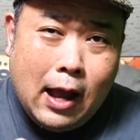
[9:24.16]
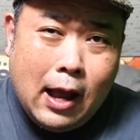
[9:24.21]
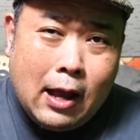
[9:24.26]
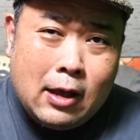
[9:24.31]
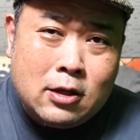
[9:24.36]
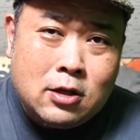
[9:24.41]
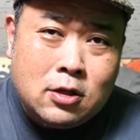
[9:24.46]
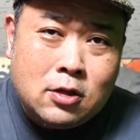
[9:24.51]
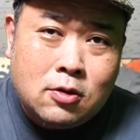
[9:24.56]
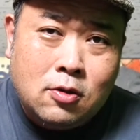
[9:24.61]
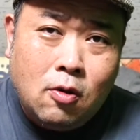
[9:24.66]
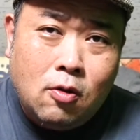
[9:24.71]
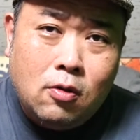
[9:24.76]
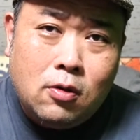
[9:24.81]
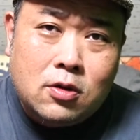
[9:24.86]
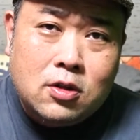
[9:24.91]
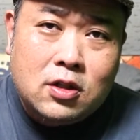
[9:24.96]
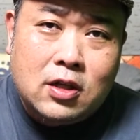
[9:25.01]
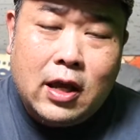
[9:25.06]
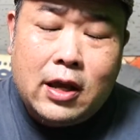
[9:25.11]
あそこ
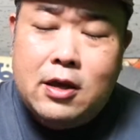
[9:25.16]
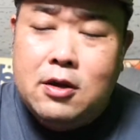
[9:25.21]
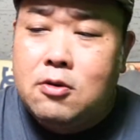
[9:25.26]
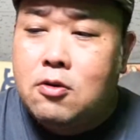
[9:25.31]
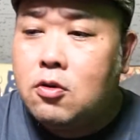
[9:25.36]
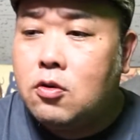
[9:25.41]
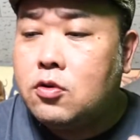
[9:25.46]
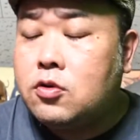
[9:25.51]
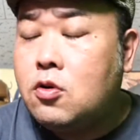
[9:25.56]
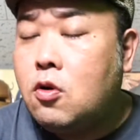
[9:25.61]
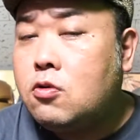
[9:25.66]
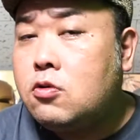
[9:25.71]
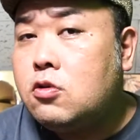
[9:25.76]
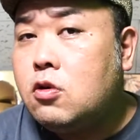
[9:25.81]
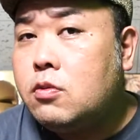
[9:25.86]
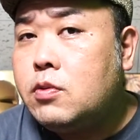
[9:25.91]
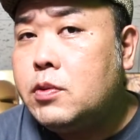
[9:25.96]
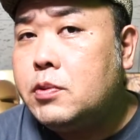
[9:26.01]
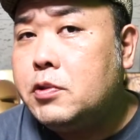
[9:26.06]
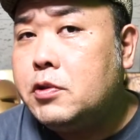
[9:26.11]
の最後の曲
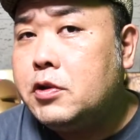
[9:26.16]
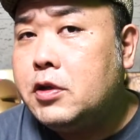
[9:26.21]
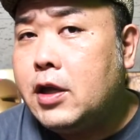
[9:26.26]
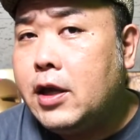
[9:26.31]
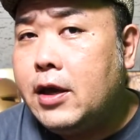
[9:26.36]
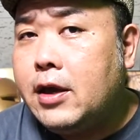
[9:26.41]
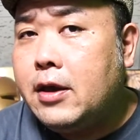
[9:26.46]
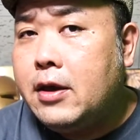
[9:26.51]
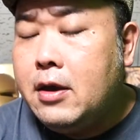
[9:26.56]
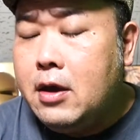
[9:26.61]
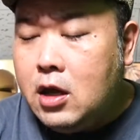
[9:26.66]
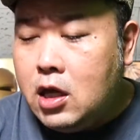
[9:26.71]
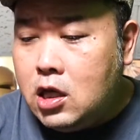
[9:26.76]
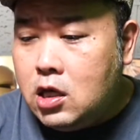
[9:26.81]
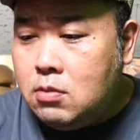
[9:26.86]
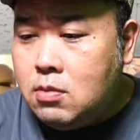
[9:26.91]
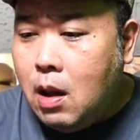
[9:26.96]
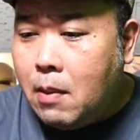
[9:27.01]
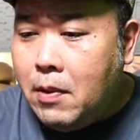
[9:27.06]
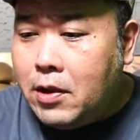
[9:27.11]
の部分で、
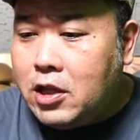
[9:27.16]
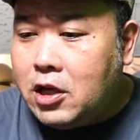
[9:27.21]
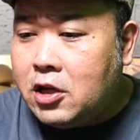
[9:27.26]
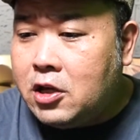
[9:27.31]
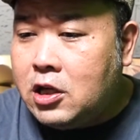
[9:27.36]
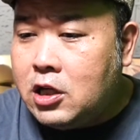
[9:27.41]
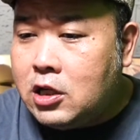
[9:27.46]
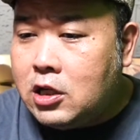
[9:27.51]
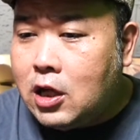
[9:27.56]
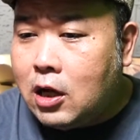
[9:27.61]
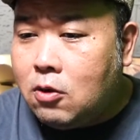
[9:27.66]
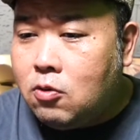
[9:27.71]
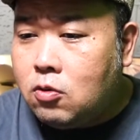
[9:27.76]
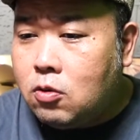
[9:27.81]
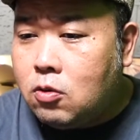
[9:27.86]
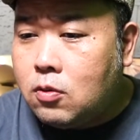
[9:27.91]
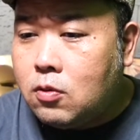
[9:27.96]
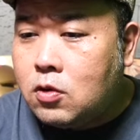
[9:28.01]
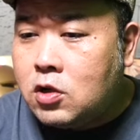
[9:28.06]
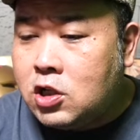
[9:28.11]
今まで弾
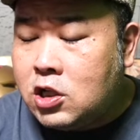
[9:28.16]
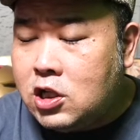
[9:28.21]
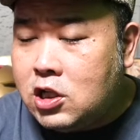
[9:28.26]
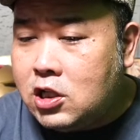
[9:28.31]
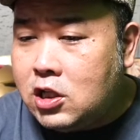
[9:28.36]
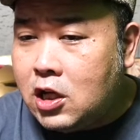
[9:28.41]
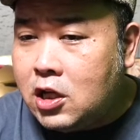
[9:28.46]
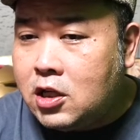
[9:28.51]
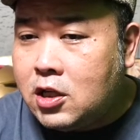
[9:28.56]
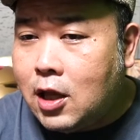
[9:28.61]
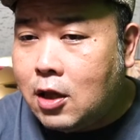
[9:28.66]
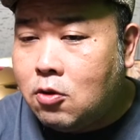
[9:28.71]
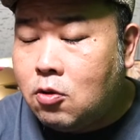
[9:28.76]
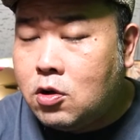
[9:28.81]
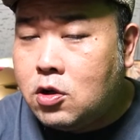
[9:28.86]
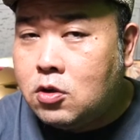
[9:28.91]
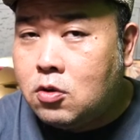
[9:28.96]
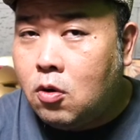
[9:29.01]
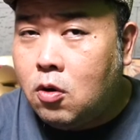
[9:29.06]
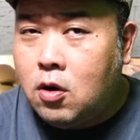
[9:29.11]
いてきた
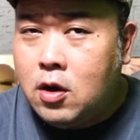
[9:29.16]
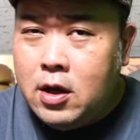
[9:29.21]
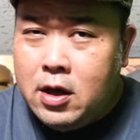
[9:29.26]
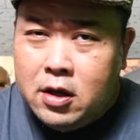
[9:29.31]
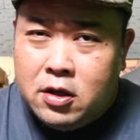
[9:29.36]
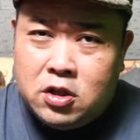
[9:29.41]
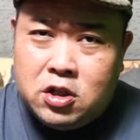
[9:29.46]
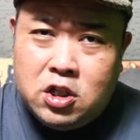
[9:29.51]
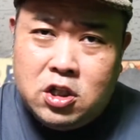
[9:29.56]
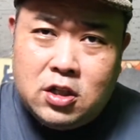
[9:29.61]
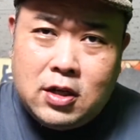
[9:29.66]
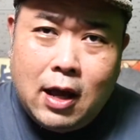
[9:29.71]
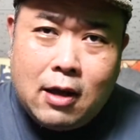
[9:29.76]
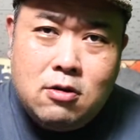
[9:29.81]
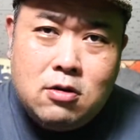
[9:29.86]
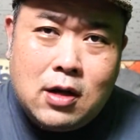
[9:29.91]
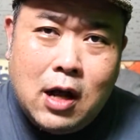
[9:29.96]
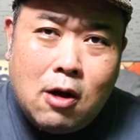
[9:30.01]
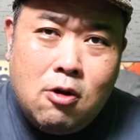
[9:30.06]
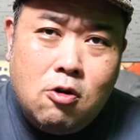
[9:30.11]
時と違
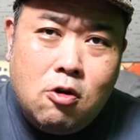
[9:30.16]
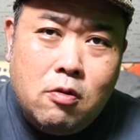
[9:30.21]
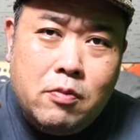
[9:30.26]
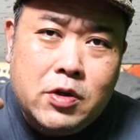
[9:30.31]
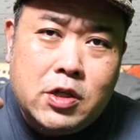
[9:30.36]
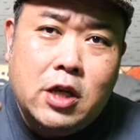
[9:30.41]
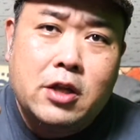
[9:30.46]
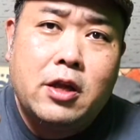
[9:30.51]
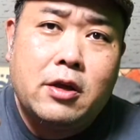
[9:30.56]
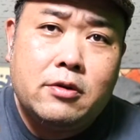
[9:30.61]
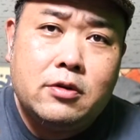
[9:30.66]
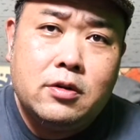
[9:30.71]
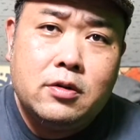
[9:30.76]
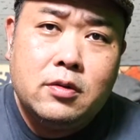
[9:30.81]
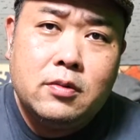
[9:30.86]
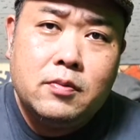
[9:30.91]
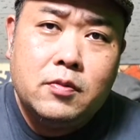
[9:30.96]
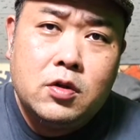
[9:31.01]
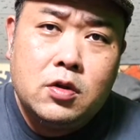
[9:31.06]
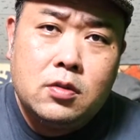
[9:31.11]
う顔を見せてる。
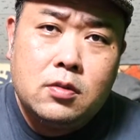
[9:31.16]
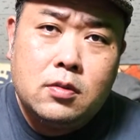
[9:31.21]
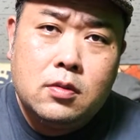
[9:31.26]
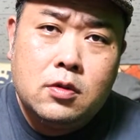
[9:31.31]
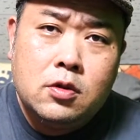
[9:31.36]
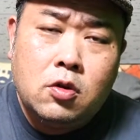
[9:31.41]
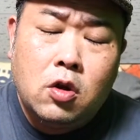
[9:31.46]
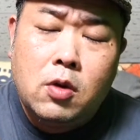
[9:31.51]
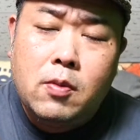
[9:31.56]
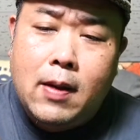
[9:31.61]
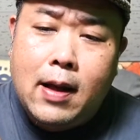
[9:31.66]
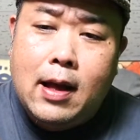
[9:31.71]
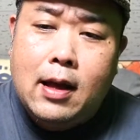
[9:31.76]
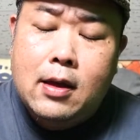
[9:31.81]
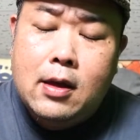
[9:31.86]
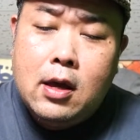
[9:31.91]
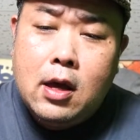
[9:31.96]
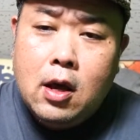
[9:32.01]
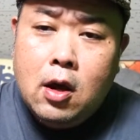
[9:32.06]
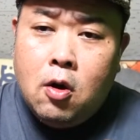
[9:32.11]
それは
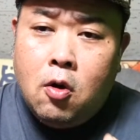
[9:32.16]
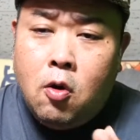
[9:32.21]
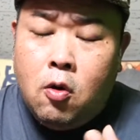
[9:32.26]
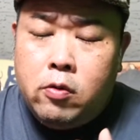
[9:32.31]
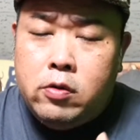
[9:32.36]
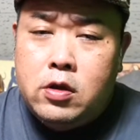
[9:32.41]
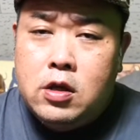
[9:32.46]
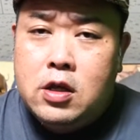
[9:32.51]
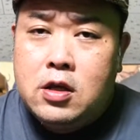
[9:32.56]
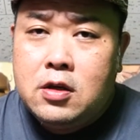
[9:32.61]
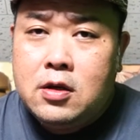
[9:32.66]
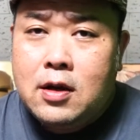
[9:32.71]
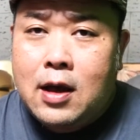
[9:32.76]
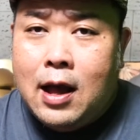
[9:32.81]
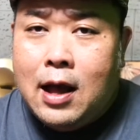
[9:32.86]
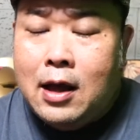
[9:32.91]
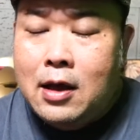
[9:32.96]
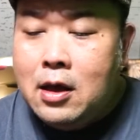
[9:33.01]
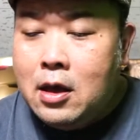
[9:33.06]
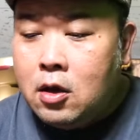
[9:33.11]
本人
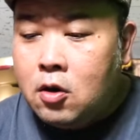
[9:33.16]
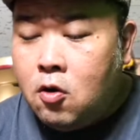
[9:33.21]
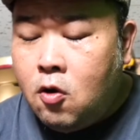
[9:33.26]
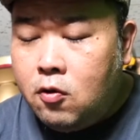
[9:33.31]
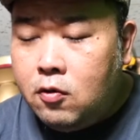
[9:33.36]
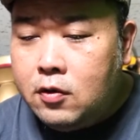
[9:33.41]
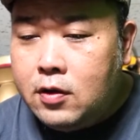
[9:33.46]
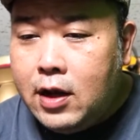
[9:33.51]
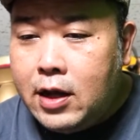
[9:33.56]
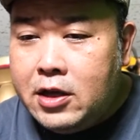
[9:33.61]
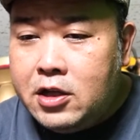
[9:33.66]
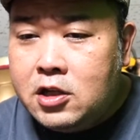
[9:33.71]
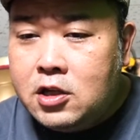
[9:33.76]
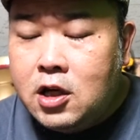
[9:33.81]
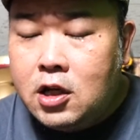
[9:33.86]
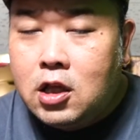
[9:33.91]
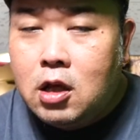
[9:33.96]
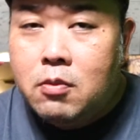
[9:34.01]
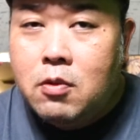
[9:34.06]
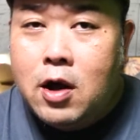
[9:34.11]
がこんな生き
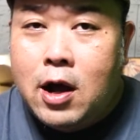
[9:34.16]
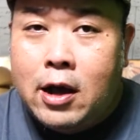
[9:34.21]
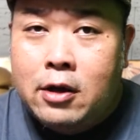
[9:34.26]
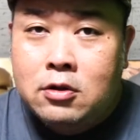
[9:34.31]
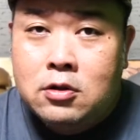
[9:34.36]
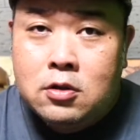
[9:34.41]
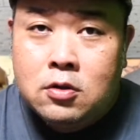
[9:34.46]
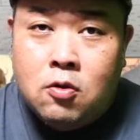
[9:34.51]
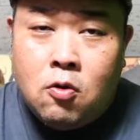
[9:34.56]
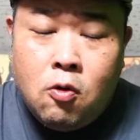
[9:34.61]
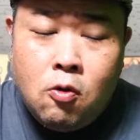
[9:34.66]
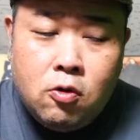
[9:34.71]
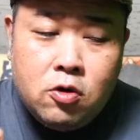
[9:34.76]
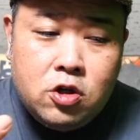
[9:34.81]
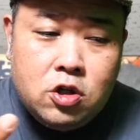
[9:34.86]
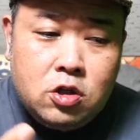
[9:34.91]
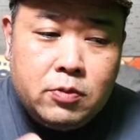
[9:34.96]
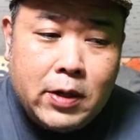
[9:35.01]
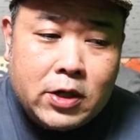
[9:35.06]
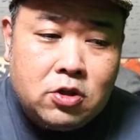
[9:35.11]
方もある、こう
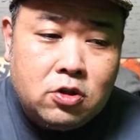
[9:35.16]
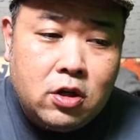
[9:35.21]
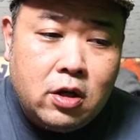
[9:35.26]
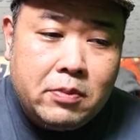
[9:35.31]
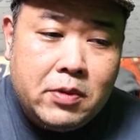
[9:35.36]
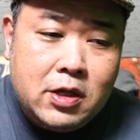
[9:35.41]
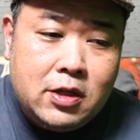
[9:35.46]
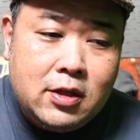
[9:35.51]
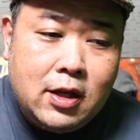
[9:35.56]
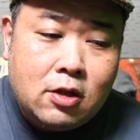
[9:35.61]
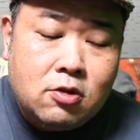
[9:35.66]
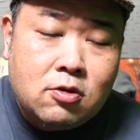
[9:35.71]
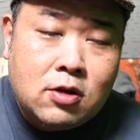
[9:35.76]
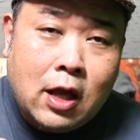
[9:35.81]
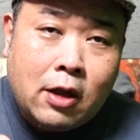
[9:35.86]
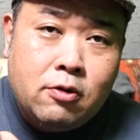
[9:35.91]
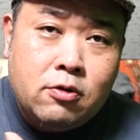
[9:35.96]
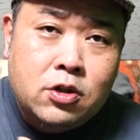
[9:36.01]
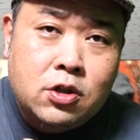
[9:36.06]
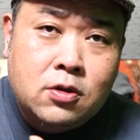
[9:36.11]
いう場所でみんなと
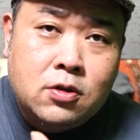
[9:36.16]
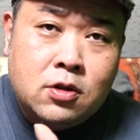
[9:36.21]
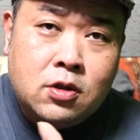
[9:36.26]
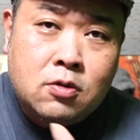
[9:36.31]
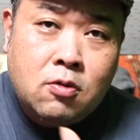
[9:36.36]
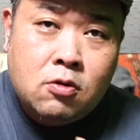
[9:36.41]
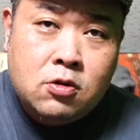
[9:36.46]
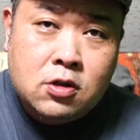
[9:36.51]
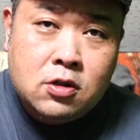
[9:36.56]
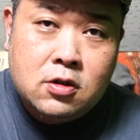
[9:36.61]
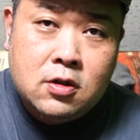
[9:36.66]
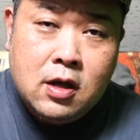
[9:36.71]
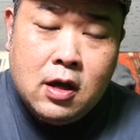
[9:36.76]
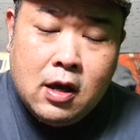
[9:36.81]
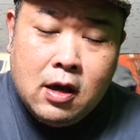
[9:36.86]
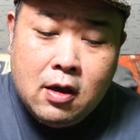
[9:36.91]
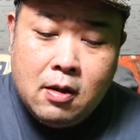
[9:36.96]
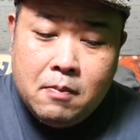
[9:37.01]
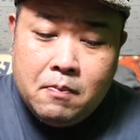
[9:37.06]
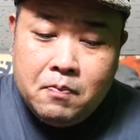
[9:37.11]
楽しく過ごす、
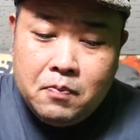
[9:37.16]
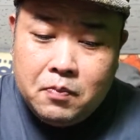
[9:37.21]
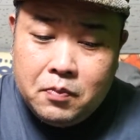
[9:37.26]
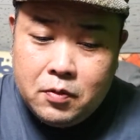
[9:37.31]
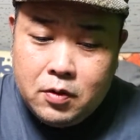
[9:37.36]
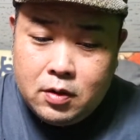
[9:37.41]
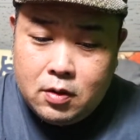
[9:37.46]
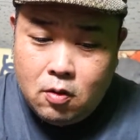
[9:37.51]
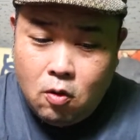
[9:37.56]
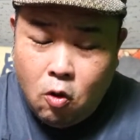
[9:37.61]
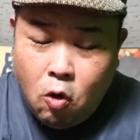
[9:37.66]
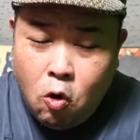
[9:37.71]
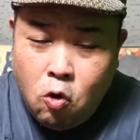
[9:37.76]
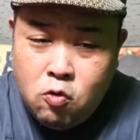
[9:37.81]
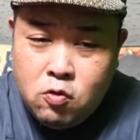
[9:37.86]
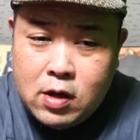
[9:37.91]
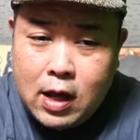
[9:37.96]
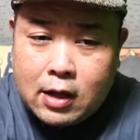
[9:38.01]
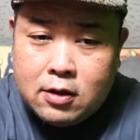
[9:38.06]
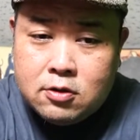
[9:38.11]

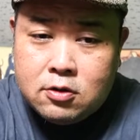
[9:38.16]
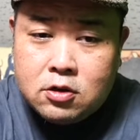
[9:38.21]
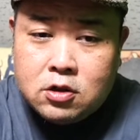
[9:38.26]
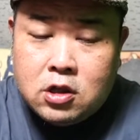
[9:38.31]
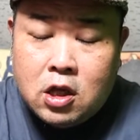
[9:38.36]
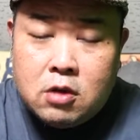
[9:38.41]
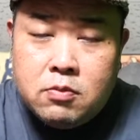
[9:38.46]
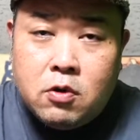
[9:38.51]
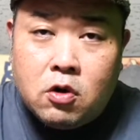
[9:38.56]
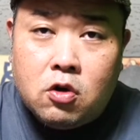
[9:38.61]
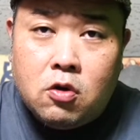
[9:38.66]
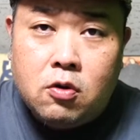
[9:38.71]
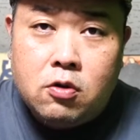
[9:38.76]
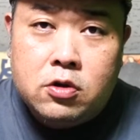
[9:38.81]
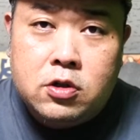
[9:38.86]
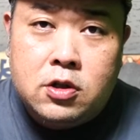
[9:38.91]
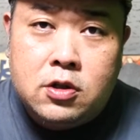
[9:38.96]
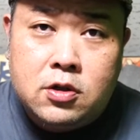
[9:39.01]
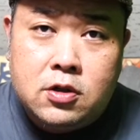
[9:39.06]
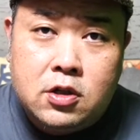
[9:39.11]
音楽っていうものを
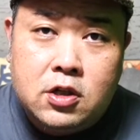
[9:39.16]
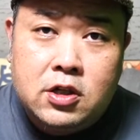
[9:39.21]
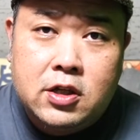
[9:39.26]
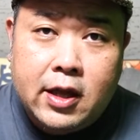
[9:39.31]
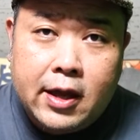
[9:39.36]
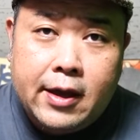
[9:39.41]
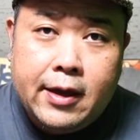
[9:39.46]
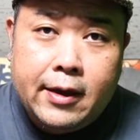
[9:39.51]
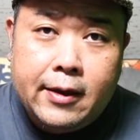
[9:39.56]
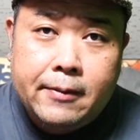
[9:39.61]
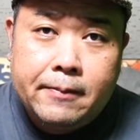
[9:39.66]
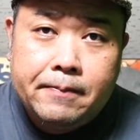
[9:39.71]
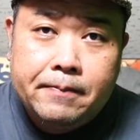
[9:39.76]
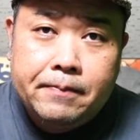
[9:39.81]
通じて